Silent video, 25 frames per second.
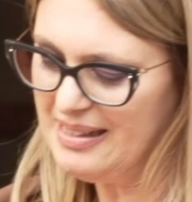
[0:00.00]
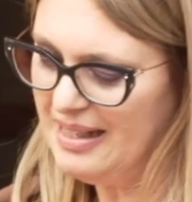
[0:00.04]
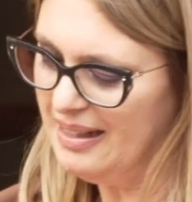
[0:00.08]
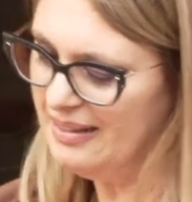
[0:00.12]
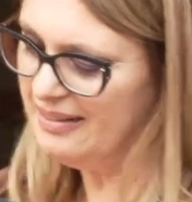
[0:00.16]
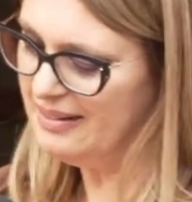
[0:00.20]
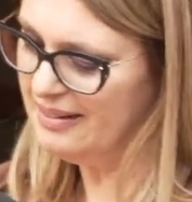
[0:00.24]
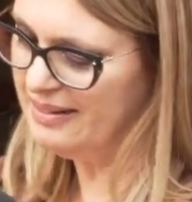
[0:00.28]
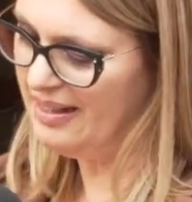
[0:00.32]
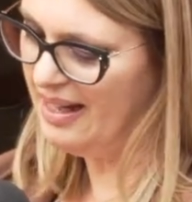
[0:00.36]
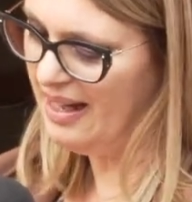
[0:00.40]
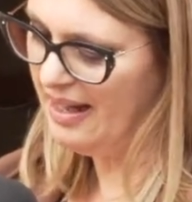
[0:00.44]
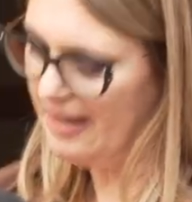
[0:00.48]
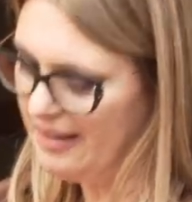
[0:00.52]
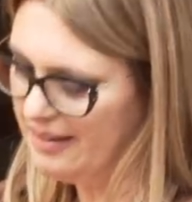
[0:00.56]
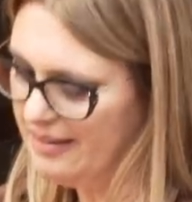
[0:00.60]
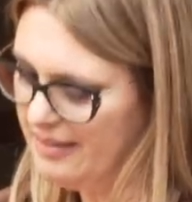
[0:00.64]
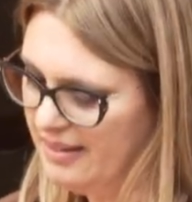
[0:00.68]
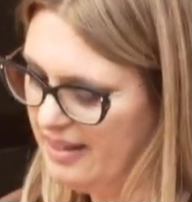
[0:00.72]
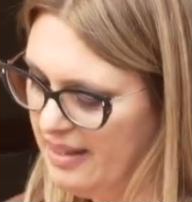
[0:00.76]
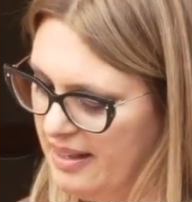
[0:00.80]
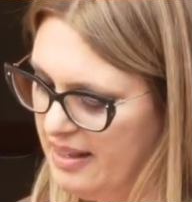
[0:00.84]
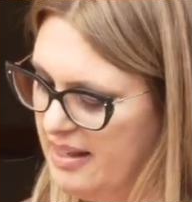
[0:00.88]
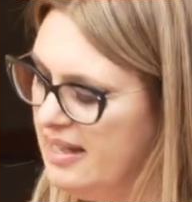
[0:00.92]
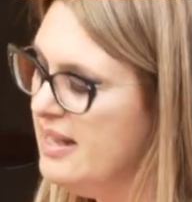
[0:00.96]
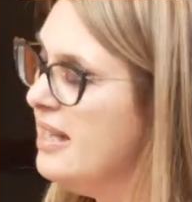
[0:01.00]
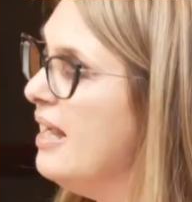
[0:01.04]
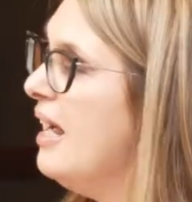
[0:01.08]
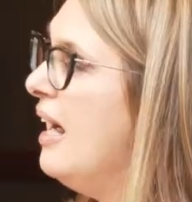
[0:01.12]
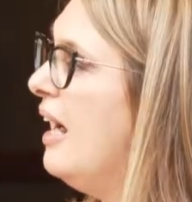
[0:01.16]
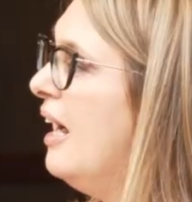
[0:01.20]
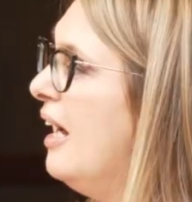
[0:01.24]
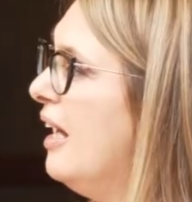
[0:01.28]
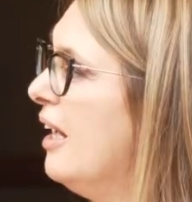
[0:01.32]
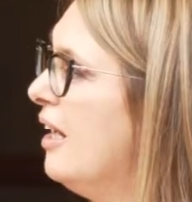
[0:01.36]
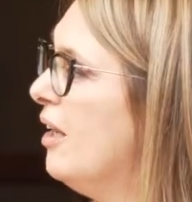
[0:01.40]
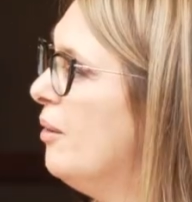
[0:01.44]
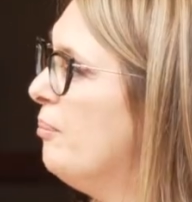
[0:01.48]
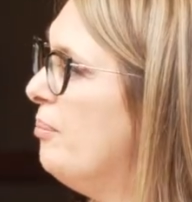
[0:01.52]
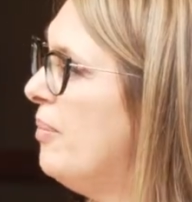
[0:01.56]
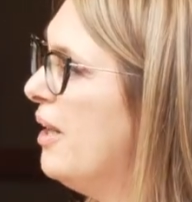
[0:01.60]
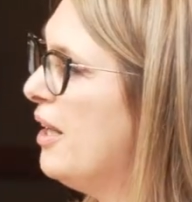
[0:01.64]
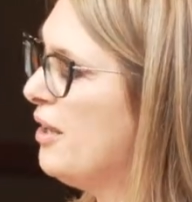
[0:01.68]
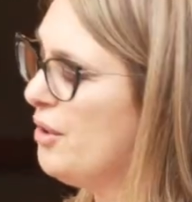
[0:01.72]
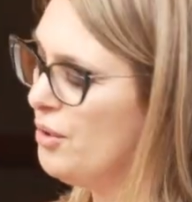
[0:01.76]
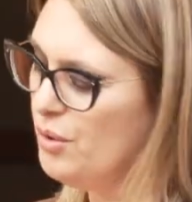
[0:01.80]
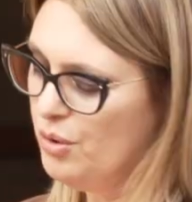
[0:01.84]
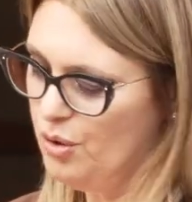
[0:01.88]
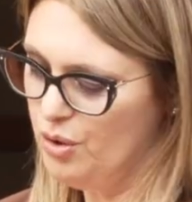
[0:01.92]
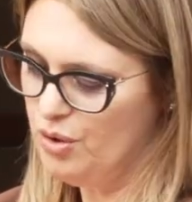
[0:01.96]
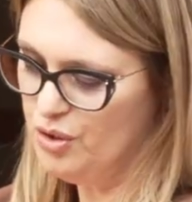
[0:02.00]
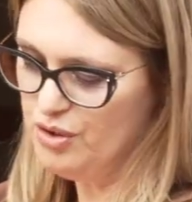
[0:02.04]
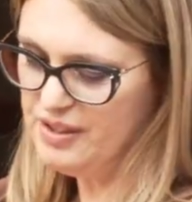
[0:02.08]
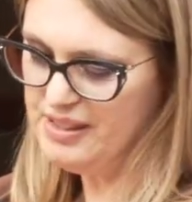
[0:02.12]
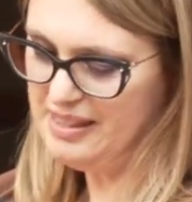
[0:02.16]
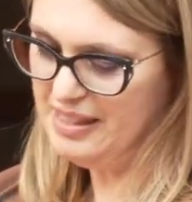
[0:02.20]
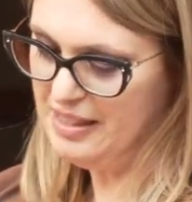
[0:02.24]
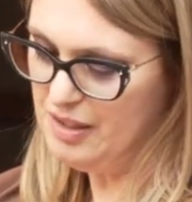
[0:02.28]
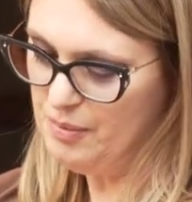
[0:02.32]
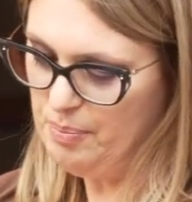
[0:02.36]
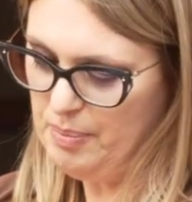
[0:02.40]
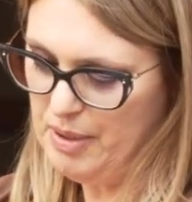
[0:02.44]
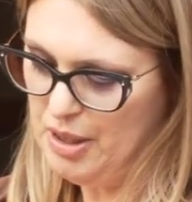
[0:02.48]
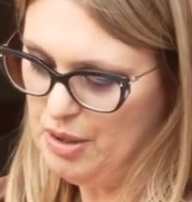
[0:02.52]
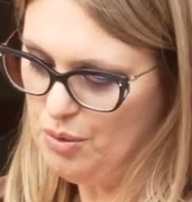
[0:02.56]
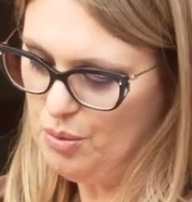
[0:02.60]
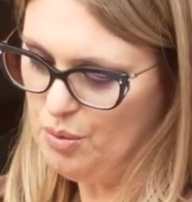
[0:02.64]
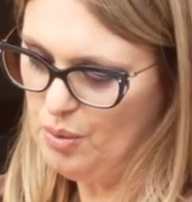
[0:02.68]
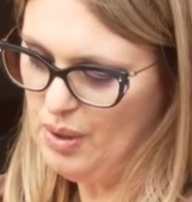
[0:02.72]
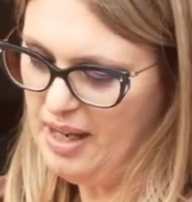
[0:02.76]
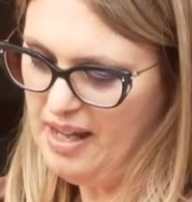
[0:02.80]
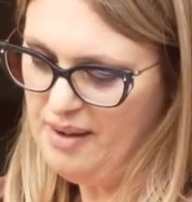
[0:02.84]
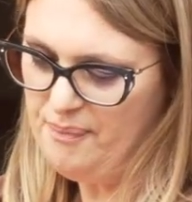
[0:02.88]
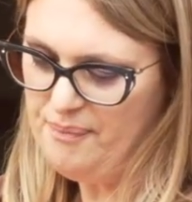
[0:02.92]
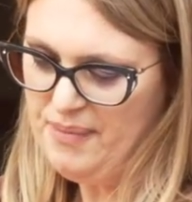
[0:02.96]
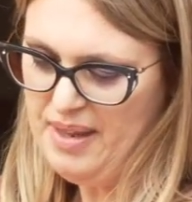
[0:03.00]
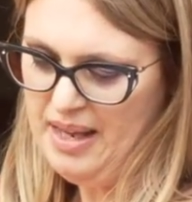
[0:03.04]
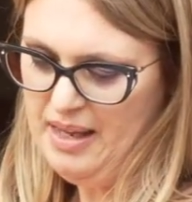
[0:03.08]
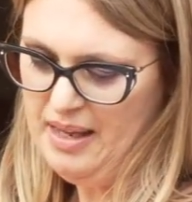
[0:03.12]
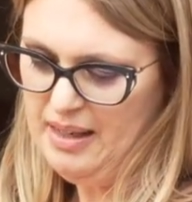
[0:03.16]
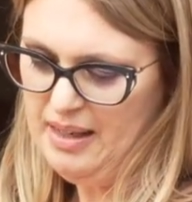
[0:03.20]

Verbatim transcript: Si avvicina l'atteso appuntamento con la cerimonia di premiazione della